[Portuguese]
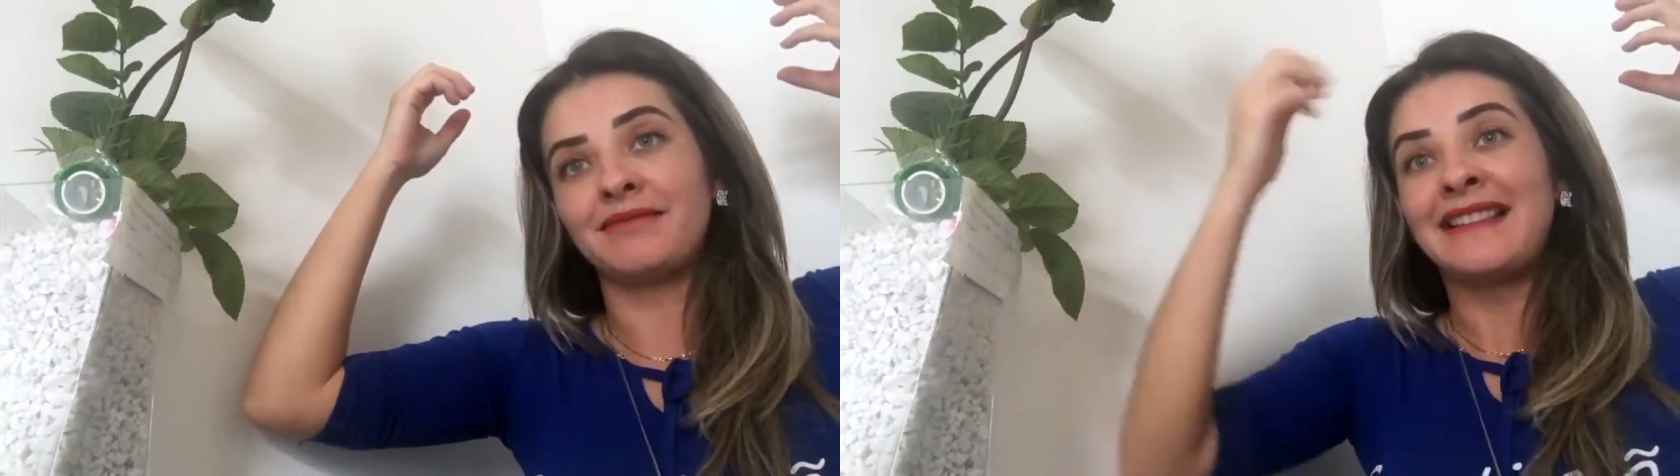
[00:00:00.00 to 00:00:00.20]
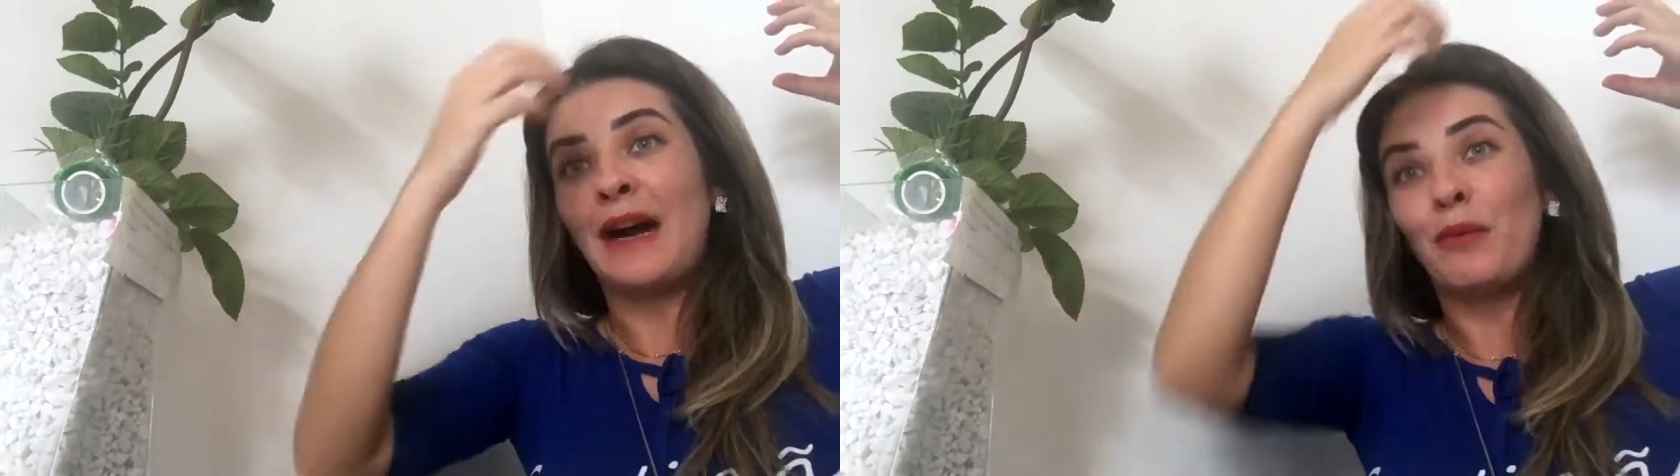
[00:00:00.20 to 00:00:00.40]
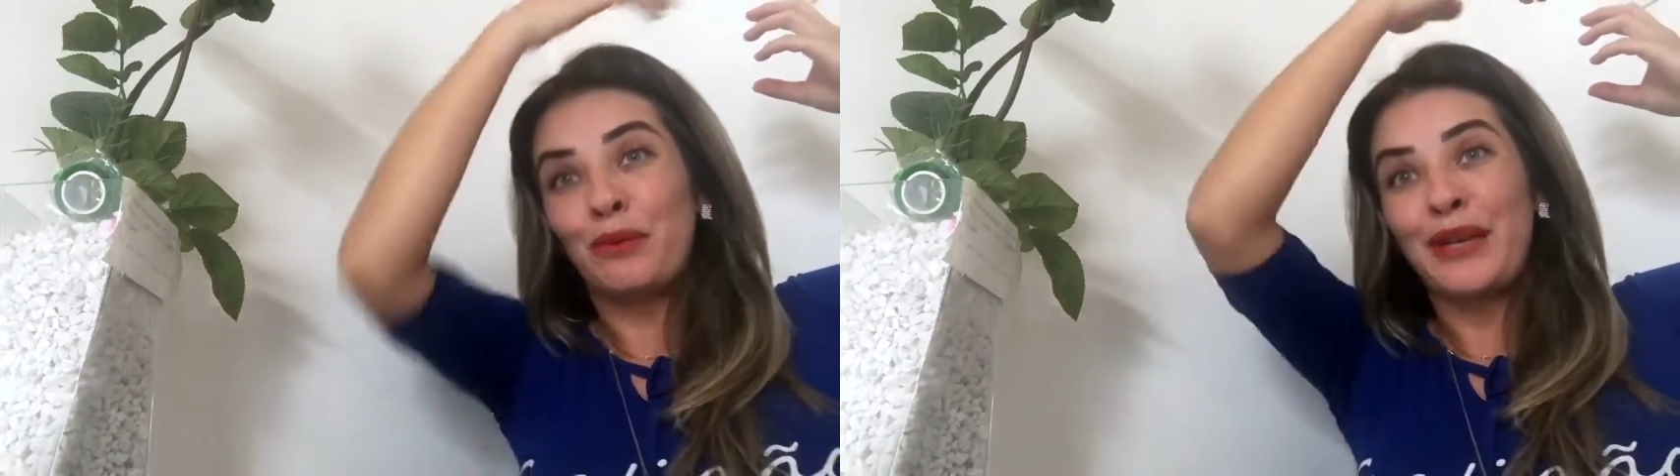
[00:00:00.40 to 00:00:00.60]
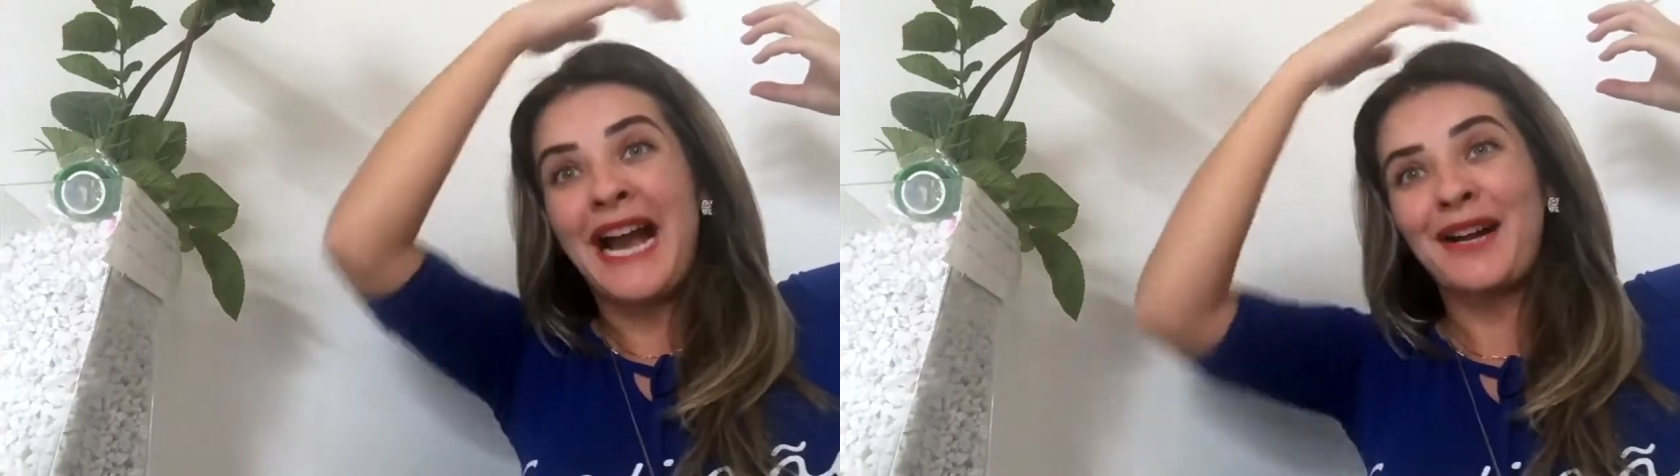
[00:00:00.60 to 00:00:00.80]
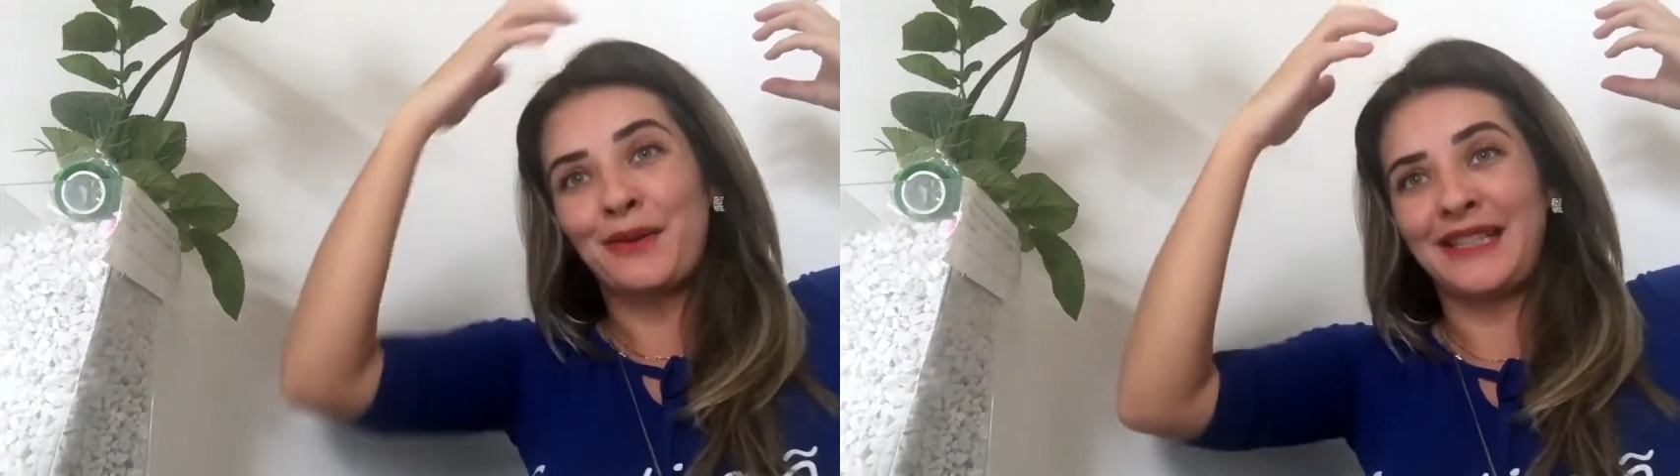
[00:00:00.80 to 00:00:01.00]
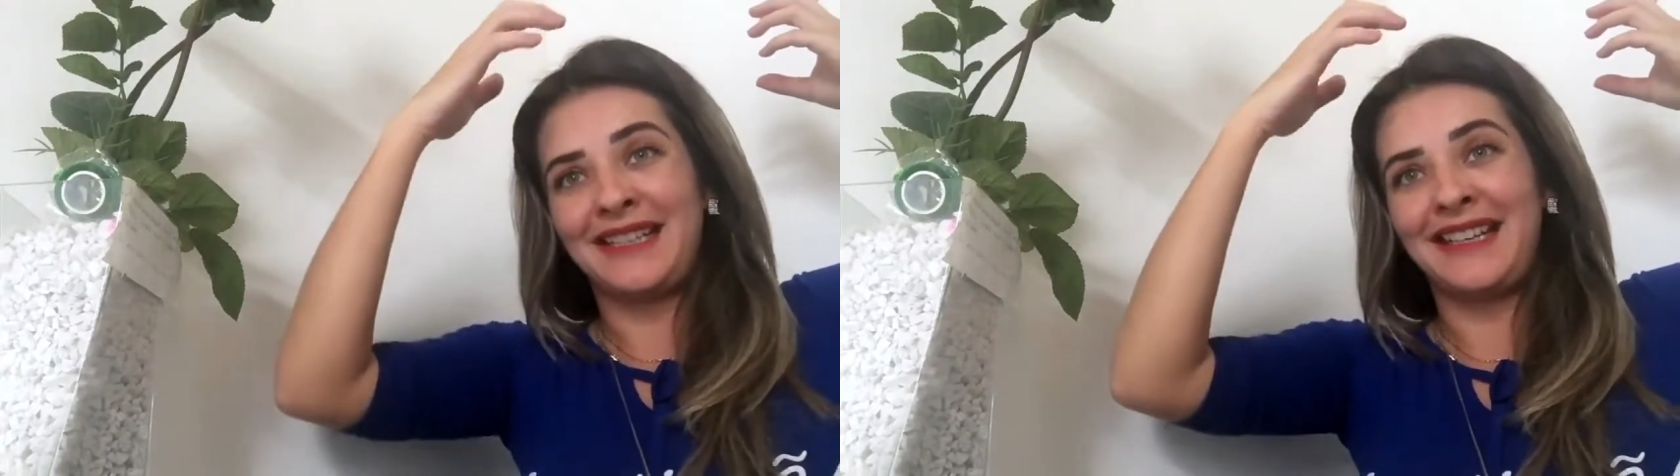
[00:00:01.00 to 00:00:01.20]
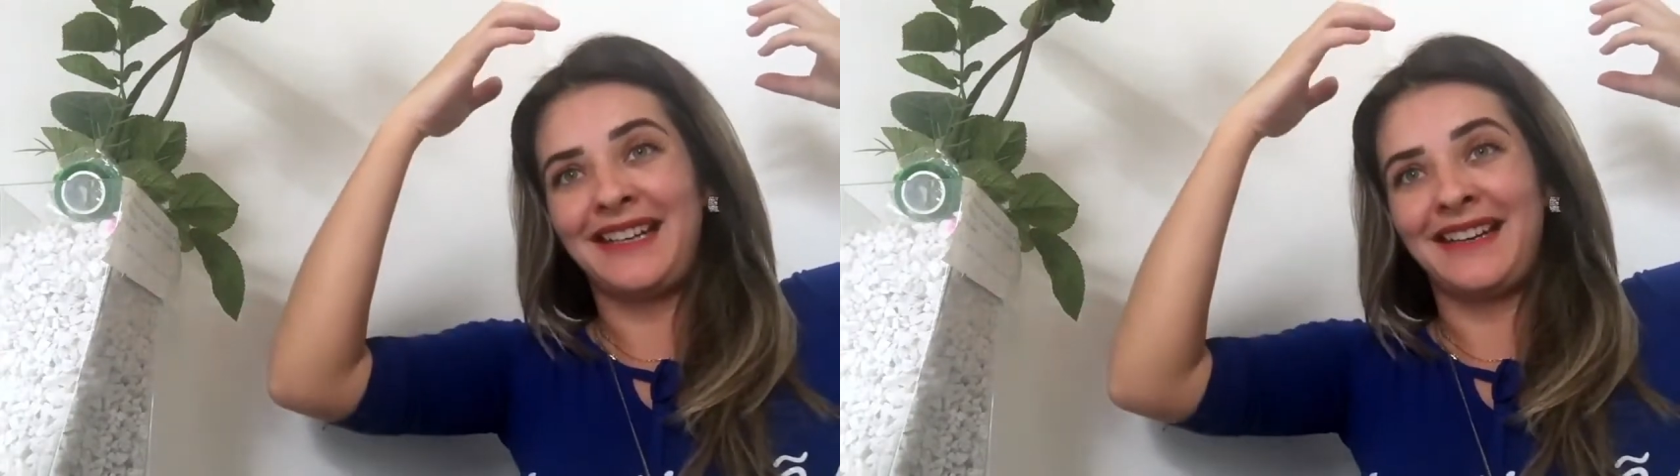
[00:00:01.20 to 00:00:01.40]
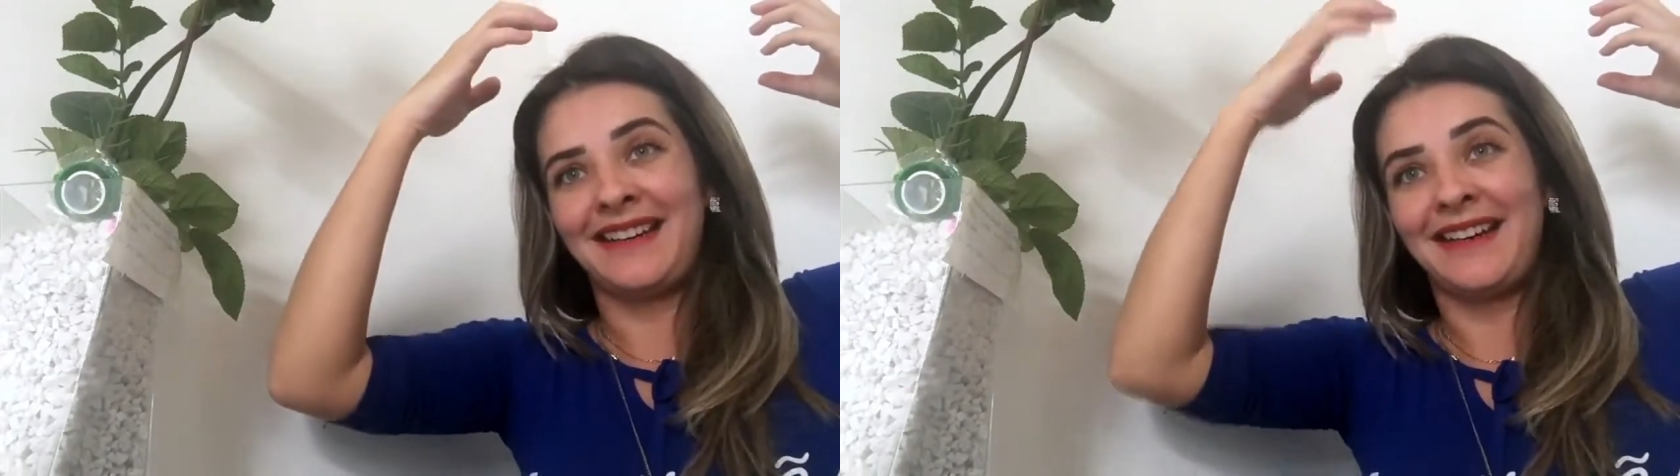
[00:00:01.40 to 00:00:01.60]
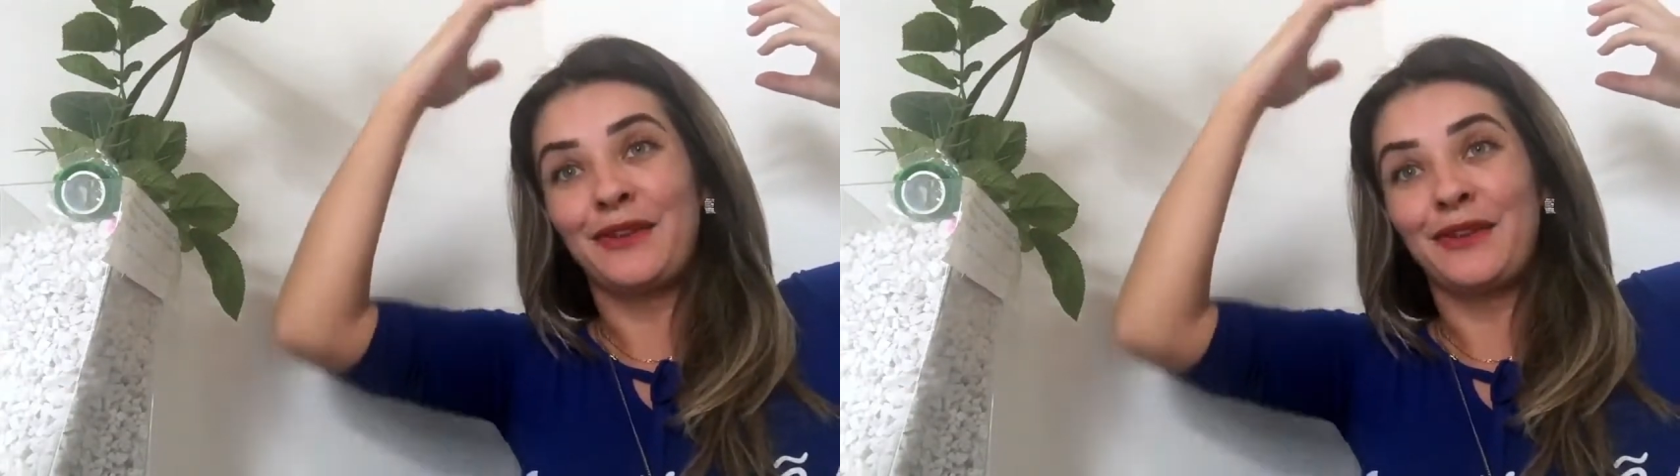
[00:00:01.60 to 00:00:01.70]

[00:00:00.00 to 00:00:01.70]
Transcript: dá um buraco aqui.